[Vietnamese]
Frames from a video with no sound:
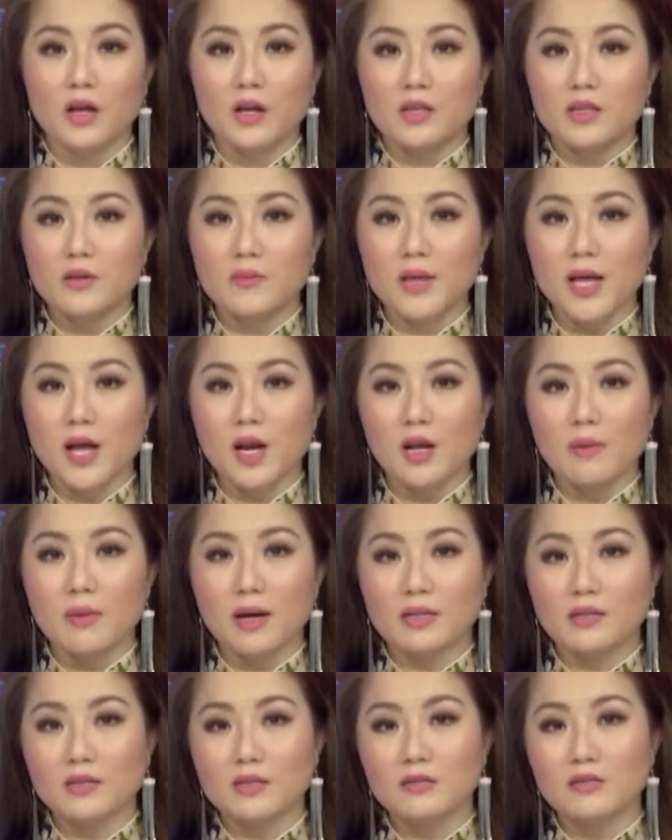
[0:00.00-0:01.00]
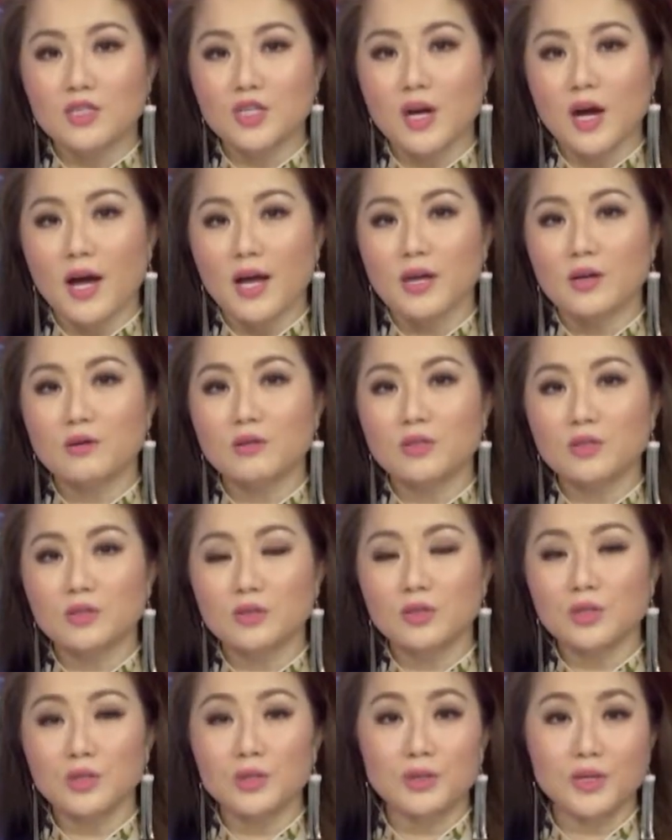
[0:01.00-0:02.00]
Tiếp theo là bản tin cho hay hút thuốc
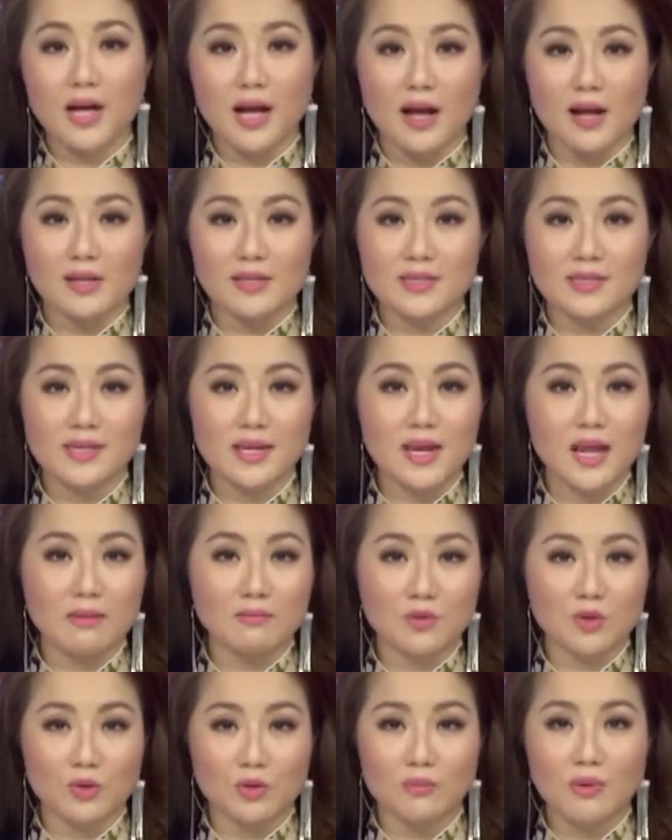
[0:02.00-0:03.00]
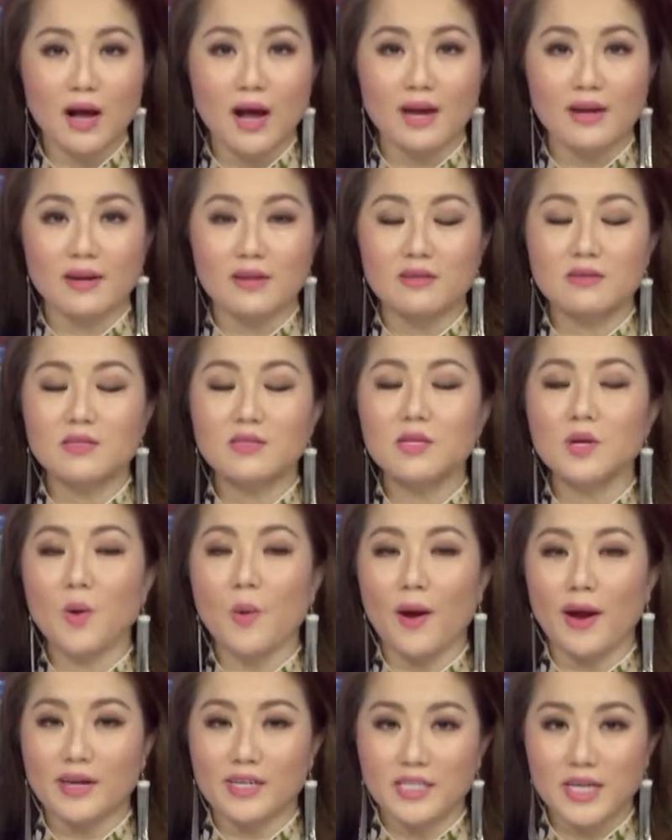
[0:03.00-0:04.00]
hookah sẽ làm tổn hại đến sức
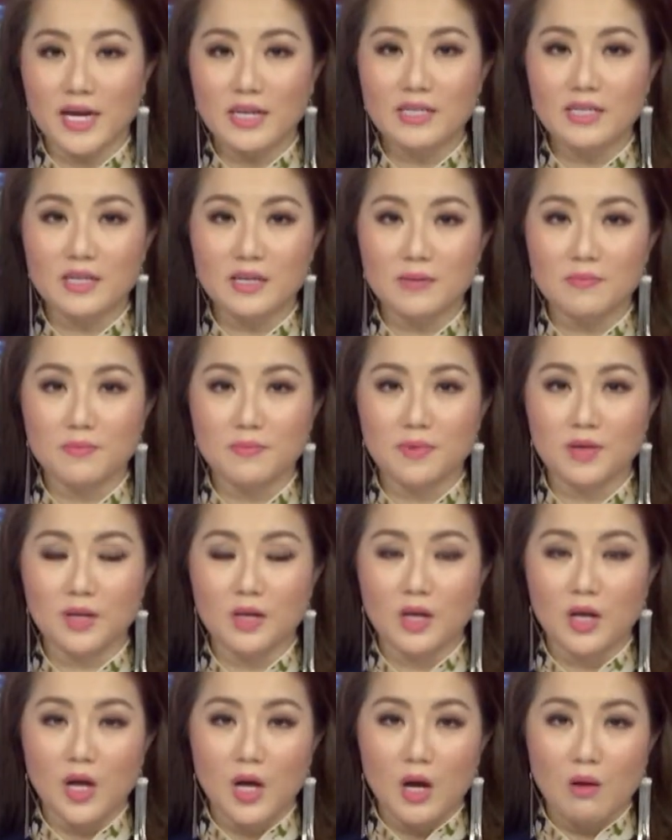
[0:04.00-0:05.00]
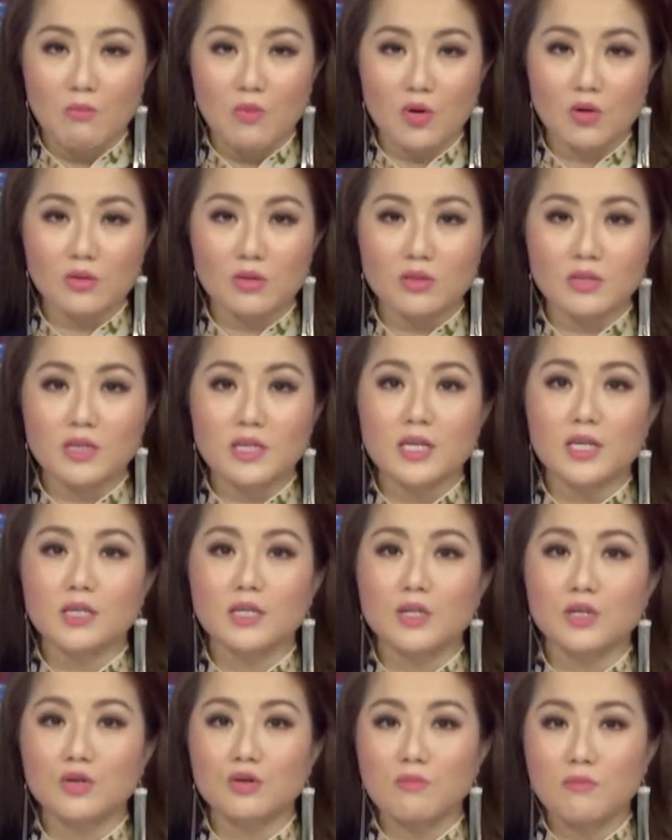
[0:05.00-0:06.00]
khỏe trái tim. Một cuộc nghiên
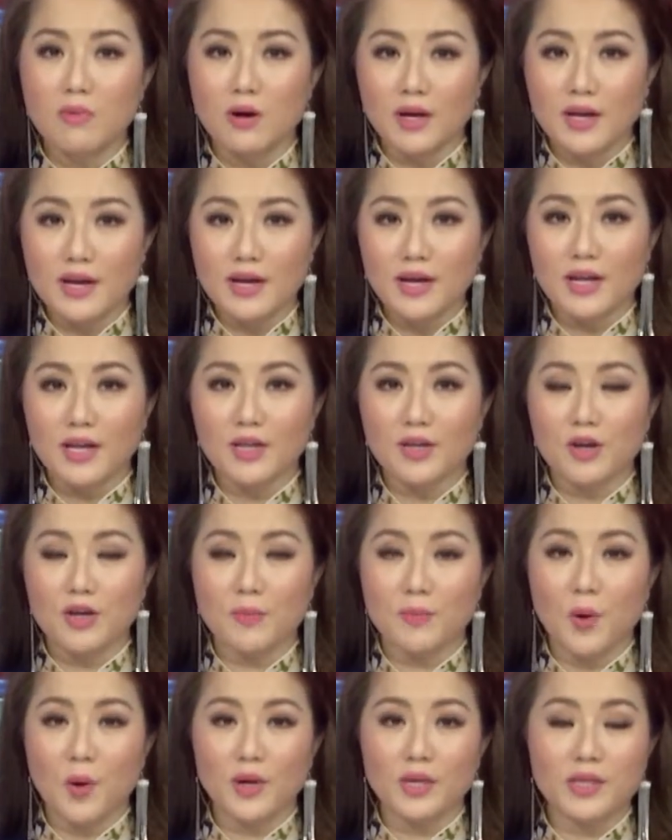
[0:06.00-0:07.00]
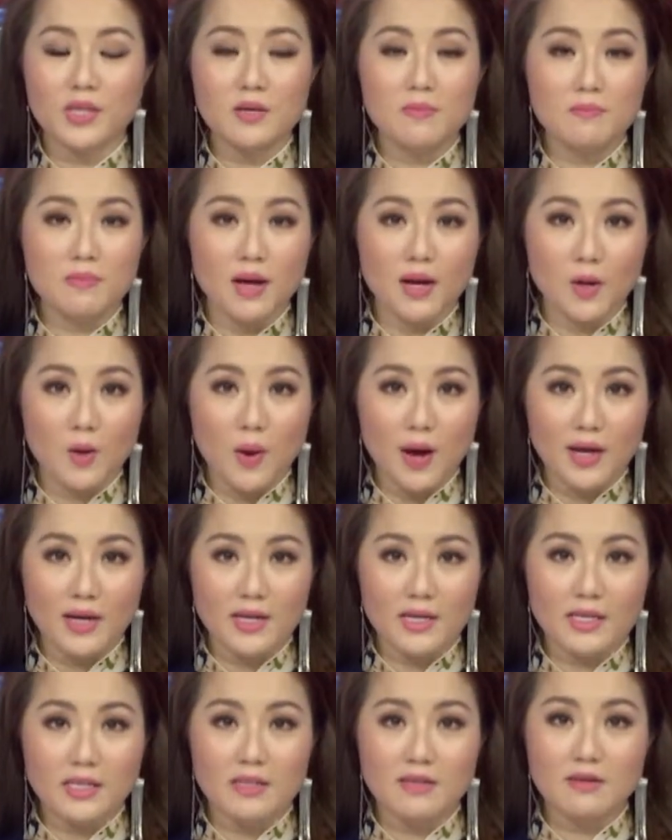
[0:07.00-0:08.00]
cứu mới đây do Hiệp hội Tim mạch Hoa
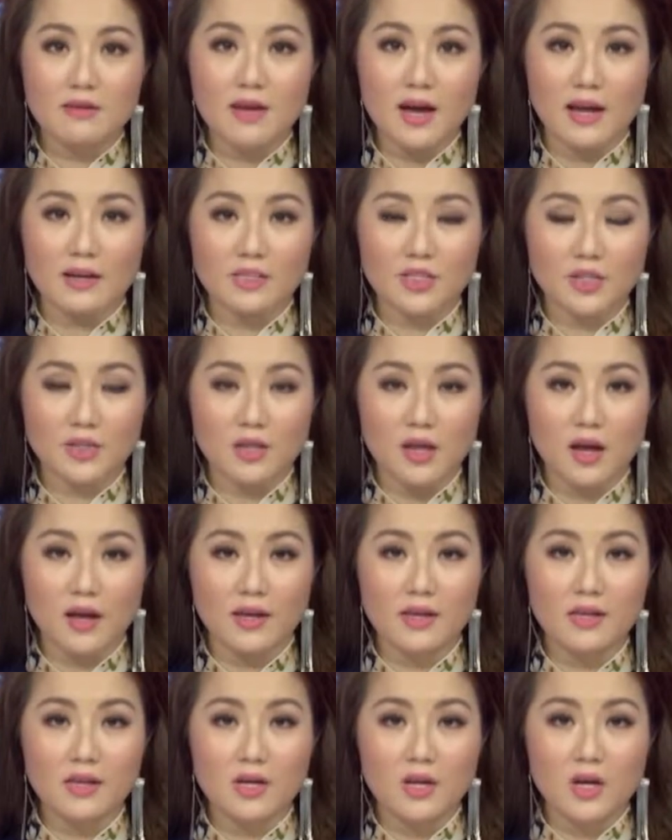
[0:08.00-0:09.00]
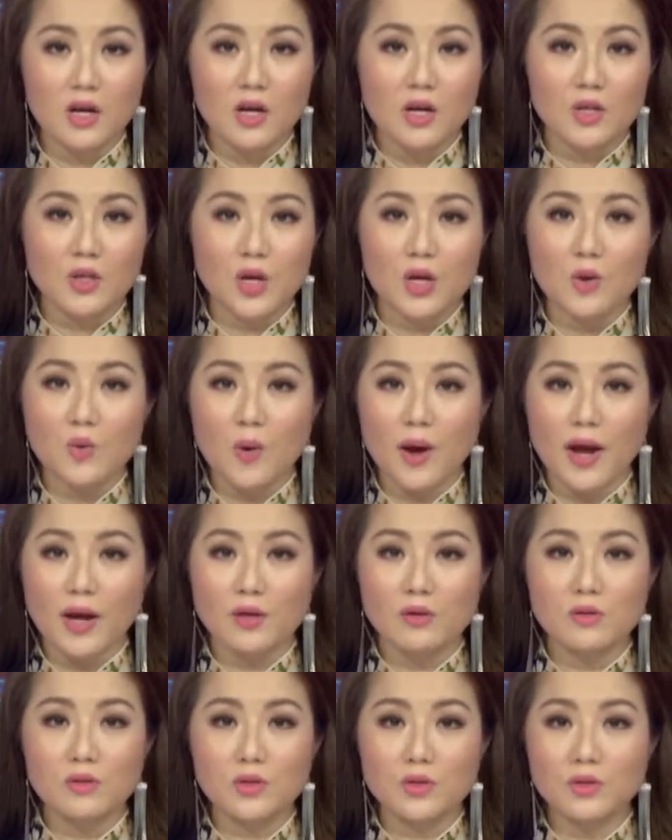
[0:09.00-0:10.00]
Kỳ tiến hành cho thấy thói quen
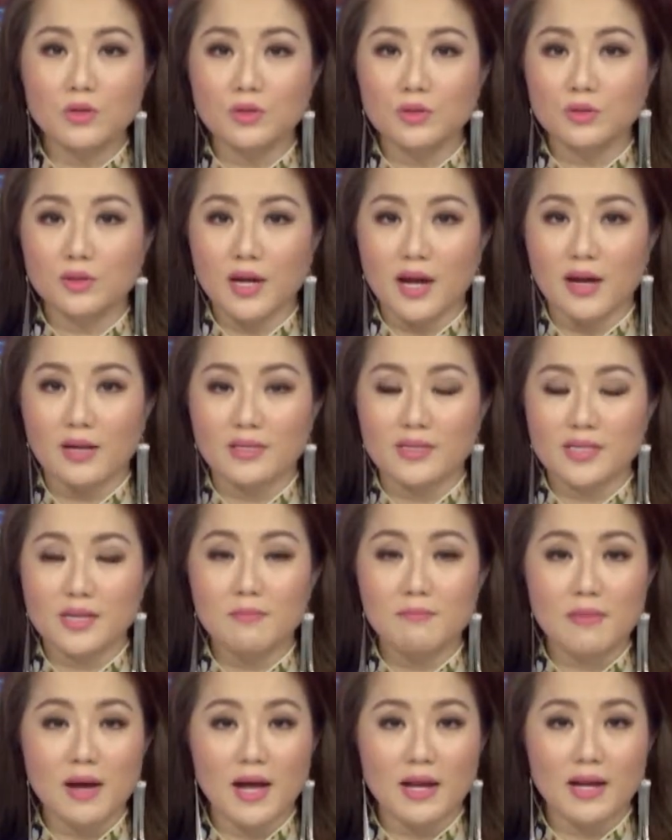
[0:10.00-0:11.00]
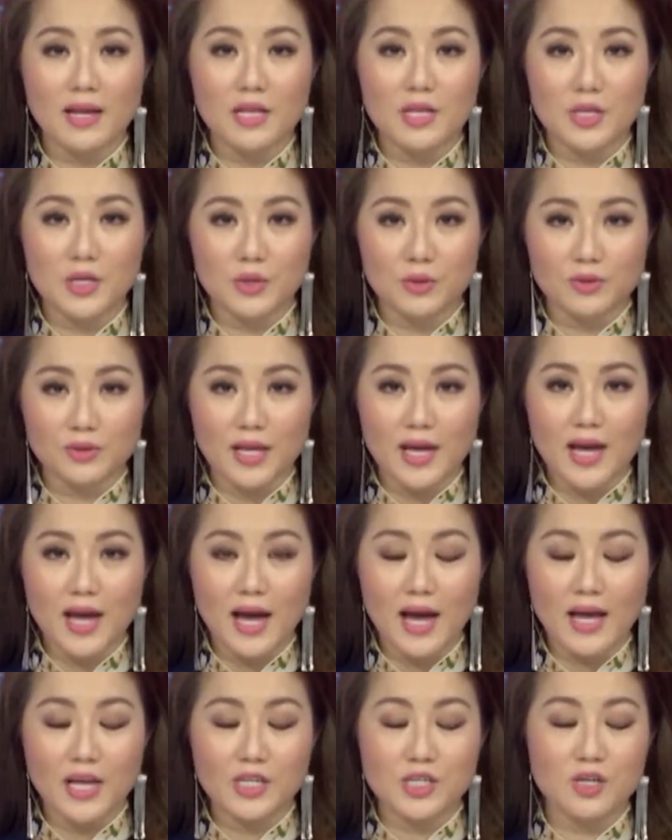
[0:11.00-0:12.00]
hút thuốc hookah sẽ mang lại nhiều tác
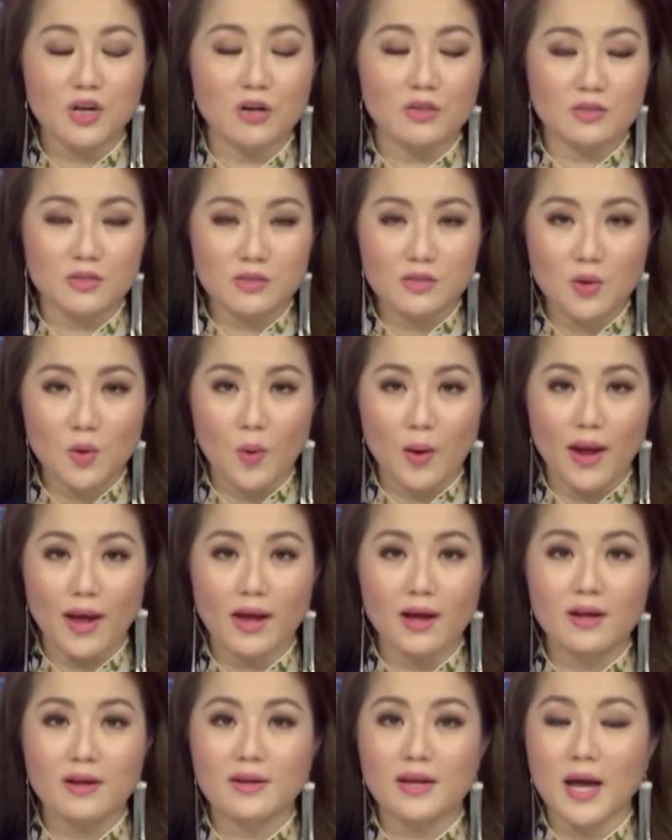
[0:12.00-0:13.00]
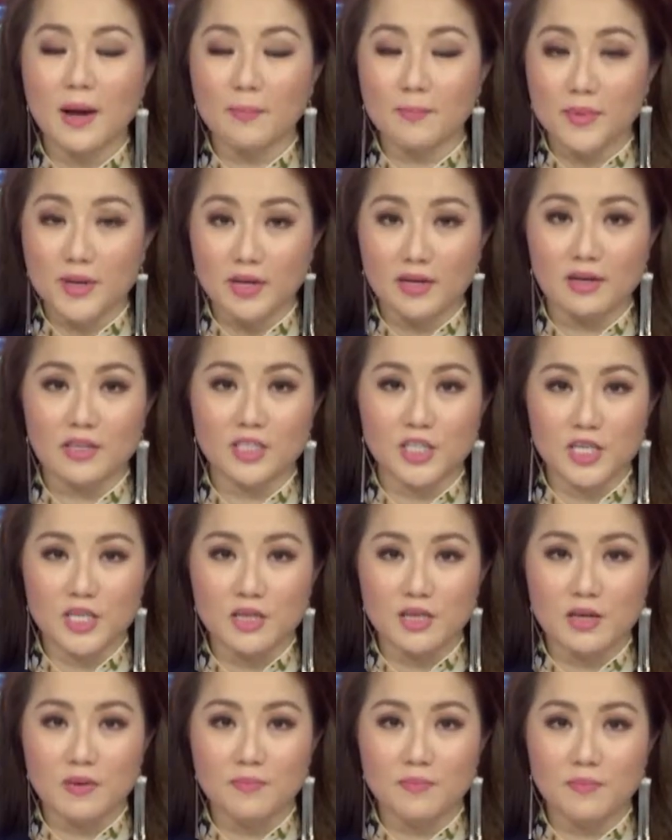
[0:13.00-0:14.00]
hại cho sức khỏe, đặc biệt là trái
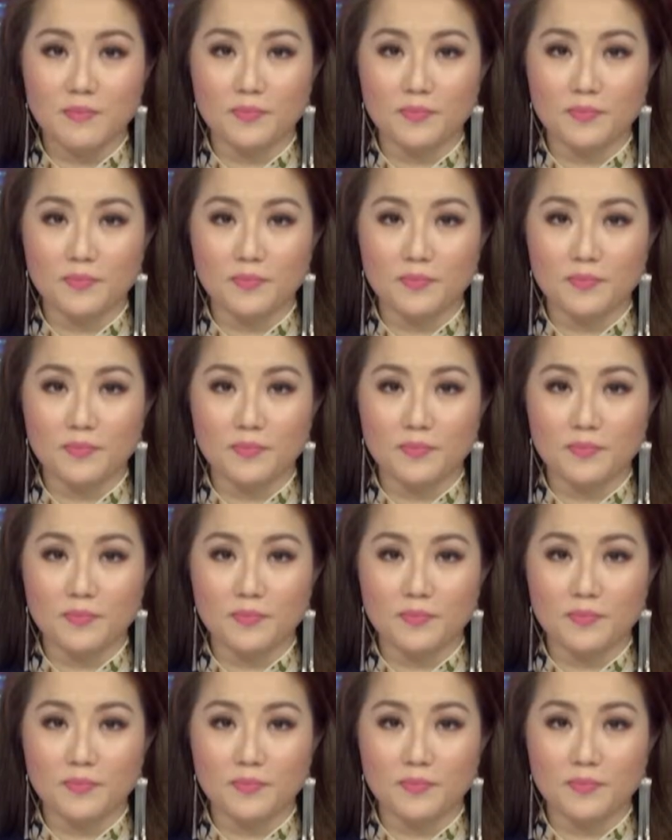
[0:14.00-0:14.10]
tim.